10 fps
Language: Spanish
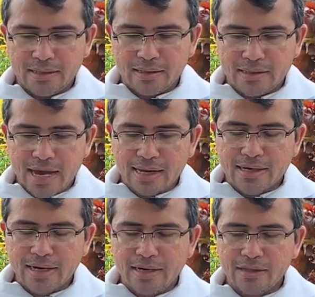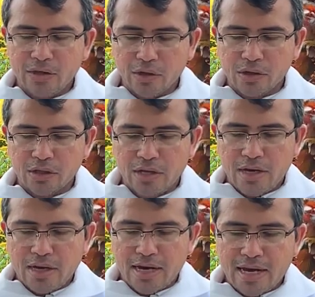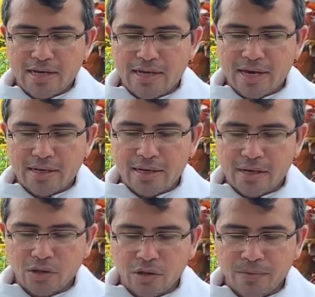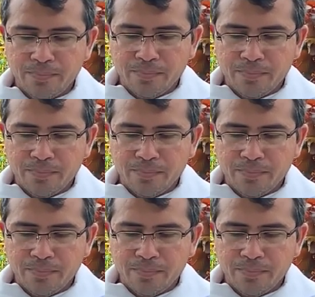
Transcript: de aquel Dios en quien creyó,